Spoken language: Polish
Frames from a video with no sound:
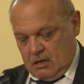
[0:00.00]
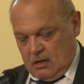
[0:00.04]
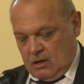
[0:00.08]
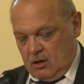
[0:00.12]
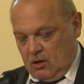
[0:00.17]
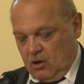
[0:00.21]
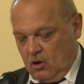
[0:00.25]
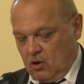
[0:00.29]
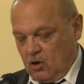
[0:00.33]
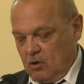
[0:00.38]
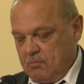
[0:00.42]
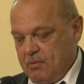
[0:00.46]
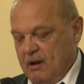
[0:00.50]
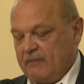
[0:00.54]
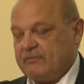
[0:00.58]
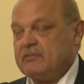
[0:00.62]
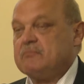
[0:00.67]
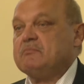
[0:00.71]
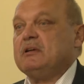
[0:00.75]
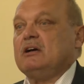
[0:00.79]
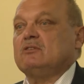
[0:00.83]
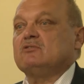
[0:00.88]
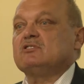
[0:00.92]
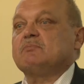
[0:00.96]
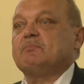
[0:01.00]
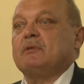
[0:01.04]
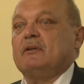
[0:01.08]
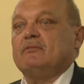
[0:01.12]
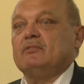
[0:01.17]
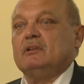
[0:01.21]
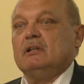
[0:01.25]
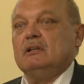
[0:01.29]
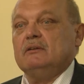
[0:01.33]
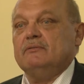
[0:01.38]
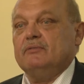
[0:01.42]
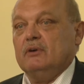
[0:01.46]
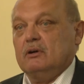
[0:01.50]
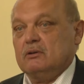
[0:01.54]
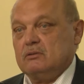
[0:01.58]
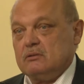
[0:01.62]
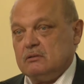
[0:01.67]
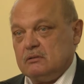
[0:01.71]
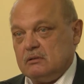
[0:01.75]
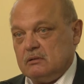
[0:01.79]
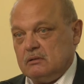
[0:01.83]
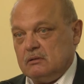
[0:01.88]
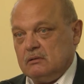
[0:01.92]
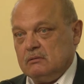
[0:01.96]
Choroba wymiaru
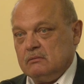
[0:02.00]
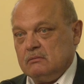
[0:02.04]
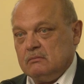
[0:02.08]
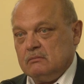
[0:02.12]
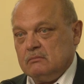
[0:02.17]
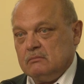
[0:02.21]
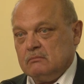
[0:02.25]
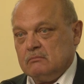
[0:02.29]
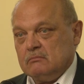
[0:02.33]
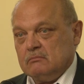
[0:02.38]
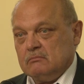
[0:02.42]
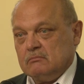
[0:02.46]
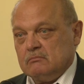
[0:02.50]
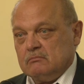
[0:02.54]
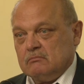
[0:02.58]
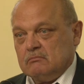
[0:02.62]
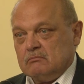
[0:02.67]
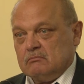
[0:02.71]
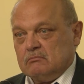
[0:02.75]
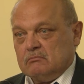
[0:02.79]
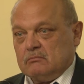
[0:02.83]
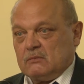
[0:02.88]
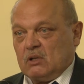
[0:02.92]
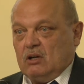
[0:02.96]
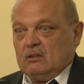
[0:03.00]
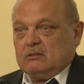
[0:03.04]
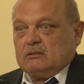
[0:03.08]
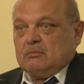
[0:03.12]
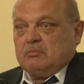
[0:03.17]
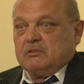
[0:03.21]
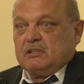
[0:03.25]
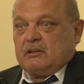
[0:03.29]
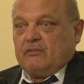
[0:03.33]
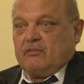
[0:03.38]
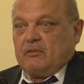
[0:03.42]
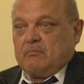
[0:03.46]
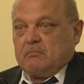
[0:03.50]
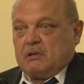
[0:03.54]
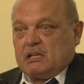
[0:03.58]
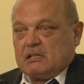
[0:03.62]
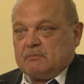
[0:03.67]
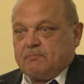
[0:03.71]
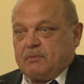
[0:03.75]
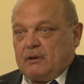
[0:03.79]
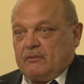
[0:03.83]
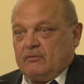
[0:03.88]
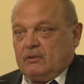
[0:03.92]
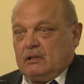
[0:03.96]
sprawiedliwości. O tym, że wymiar
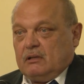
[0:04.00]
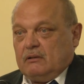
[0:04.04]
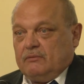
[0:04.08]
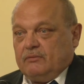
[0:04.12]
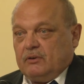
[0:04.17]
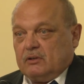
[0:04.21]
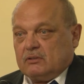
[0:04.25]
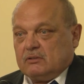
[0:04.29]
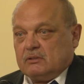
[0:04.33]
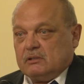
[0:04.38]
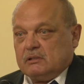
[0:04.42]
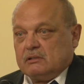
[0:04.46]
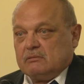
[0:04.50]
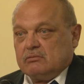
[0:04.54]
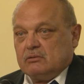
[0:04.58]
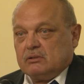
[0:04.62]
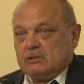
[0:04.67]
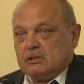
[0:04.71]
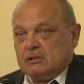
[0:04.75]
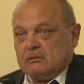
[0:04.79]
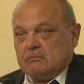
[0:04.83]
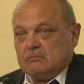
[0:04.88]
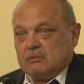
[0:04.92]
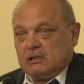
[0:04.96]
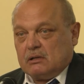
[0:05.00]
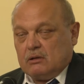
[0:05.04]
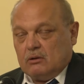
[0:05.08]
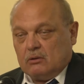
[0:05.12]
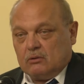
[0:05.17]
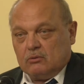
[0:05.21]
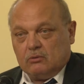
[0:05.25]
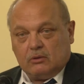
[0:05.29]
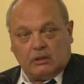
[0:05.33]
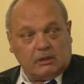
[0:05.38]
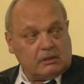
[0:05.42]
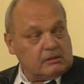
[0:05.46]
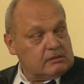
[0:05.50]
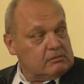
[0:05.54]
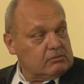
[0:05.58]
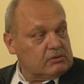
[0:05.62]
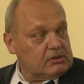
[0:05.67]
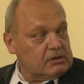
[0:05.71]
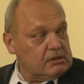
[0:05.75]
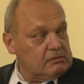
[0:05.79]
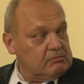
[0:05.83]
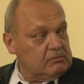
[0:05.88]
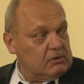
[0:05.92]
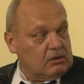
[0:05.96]
sprawiedliwości słyszymy, choruje,
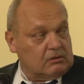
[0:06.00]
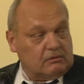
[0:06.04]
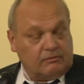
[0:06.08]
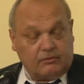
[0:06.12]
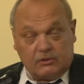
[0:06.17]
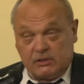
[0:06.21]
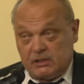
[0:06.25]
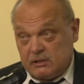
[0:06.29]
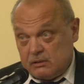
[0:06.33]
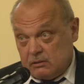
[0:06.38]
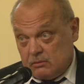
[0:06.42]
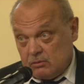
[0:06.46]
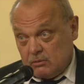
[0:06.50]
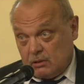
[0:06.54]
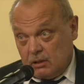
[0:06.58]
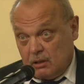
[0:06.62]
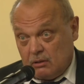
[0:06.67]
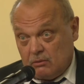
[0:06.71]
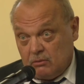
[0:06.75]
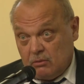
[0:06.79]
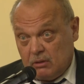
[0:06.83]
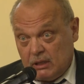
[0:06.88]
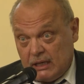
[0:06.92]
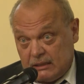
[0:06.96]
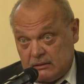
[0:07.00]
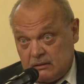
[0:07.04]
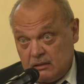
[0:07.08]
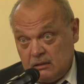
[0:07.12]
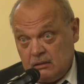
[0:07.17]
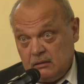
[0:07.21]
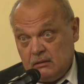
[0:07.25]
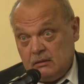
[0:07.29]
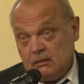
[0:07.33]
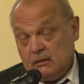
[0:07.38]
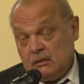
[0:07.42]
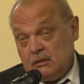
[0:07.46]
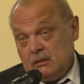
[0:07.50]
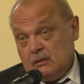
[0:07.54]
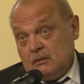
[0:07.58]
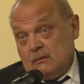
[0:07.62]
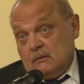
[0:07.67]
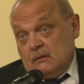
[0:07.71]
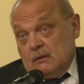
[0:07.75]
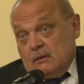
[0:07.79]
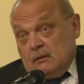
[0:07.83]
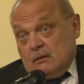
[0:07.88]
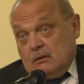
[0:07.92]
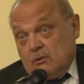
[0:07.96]
słyszymy od dwudziestu kilku lat.
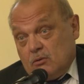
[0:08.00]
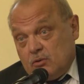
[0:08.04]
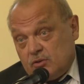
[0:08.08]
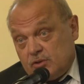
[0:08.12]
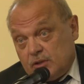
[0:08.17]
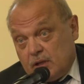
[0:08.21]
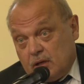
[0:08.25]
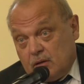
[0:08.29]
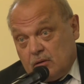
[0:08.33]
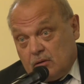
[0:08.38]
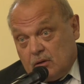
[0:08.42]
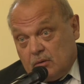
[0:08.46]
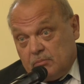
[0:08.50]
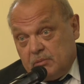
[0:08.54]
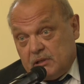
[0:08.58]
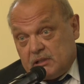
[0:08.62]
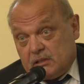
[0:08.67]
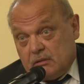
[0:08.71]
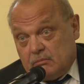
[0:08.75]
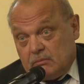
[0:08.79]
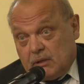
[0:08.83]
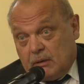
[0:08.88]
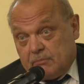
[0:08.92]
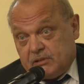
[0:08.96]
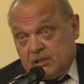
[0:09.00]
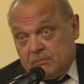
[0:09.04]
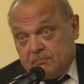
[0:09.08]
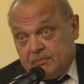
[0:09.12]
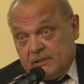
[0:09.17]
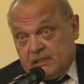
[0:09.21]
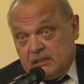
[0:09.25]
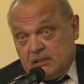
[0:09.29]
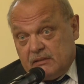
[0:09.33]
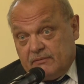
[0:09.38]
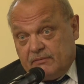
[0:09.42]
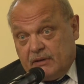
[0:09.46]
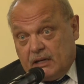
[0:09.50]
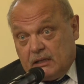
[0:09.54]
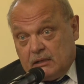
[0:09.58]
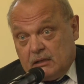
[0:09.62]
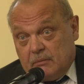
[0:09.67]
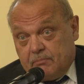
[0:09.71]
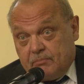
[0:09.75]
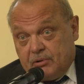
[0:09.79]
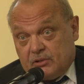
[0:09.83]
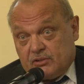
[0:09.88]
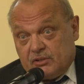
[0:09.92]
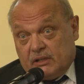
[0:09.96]
Różne choroby są nam przypisywane,
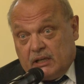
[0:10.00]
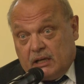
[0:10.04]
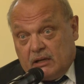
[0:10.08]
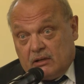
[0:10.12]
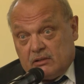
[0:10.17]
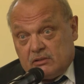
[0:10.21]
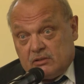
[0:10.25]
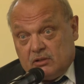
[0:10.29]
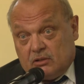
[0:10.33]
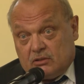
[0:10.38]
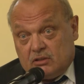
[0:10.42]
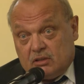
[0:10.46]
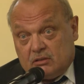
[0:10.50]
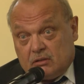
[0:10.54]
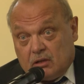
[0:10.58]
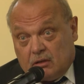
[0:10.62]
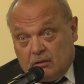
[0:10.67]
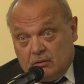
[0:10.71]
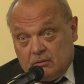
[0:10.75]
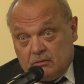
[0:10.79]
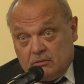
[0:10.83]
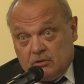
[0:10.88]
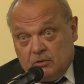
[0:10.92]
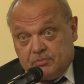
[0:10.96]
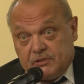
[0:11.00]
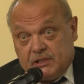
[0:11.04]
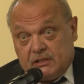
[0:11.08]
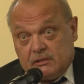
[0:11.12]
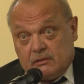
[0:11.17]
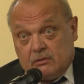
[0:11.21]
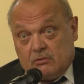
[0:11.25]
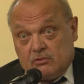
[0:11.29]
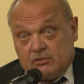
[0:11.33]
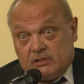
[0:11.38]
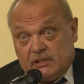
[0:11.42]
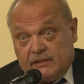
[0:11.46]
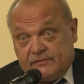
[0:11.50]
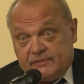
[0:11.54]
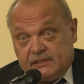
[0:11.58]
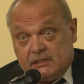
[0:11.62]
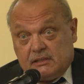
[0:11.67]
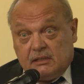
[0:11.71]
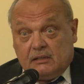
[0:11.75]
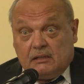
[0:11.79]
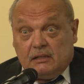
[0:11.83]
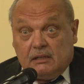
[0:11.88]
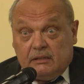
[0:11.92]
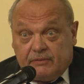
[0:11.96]
poczynając od trądu przez różne
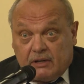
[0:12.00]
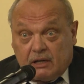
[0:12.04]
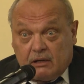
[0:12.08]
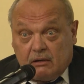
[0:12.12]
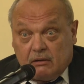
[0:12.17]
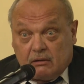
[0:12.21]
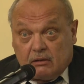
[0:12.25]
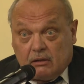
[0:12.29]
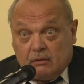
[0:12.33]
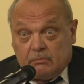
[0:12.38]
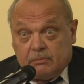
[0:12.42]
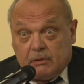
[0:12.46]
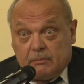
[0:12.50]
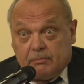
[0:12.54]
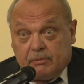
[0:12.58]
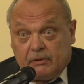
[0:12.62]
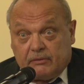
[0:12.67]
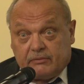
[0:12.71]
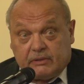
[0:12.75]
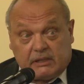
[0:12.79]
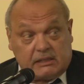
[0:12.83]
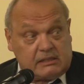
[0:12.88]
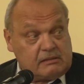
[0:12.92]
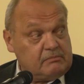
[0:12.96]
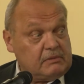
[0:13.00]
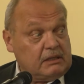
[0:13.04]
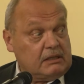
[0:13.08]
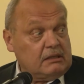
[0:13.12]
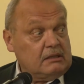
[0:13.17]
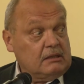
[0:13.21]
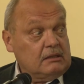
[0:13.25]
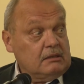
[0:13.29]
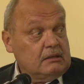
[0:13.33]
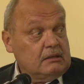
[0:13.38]
wstydliwe choroby, powiedzmy,